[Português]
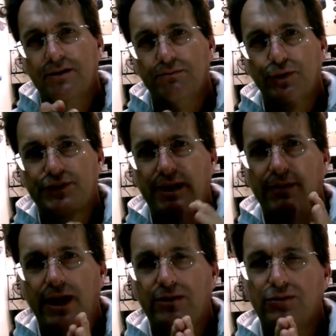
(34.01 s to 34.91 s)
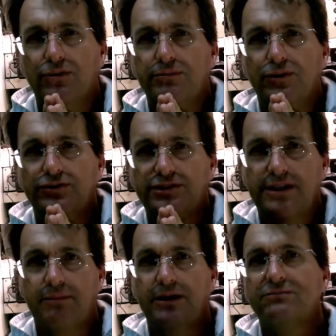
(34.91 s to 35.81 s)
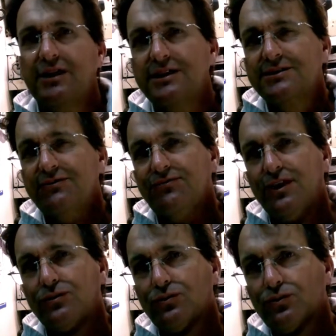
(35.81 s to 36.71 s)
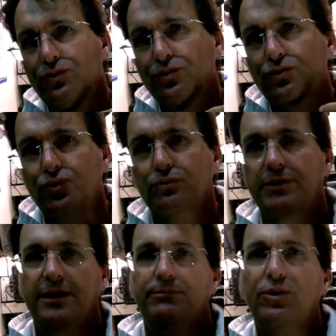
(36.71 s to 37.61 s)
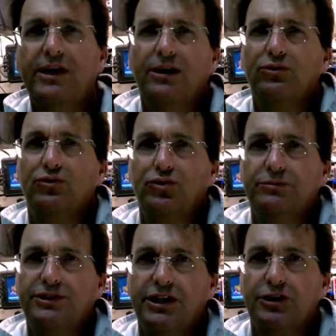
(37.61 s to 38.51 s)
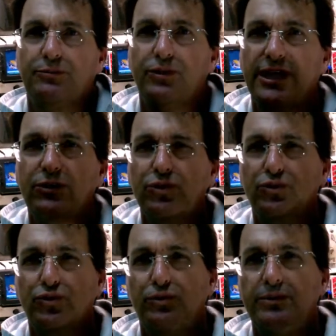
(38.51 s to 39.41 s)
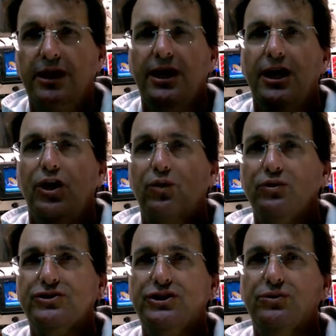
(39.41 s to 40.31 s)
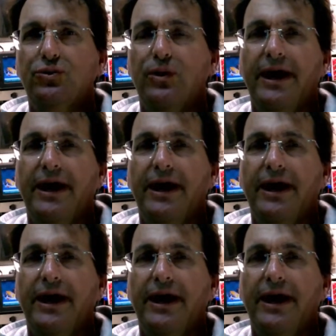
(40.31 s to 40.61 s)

Meu trabalho, meu ensinamento tem que ser feito no YouTube. Por que no YouTube, gente? Porque no YouTube eu consigo.